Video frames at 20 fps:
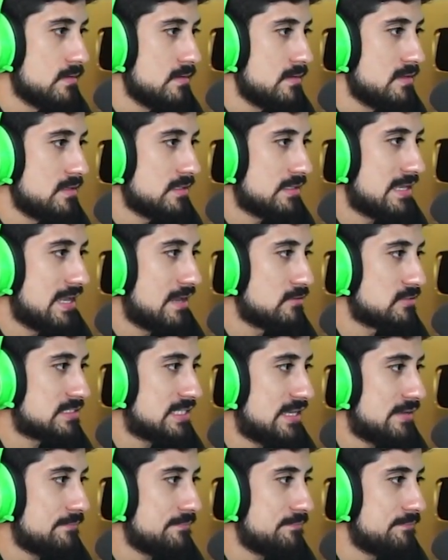Claro, es
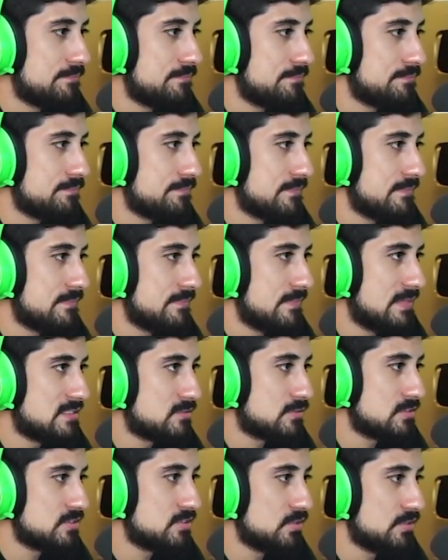que es
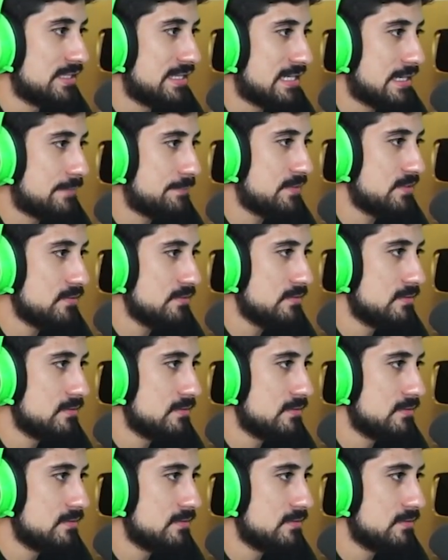cuestión de rápido.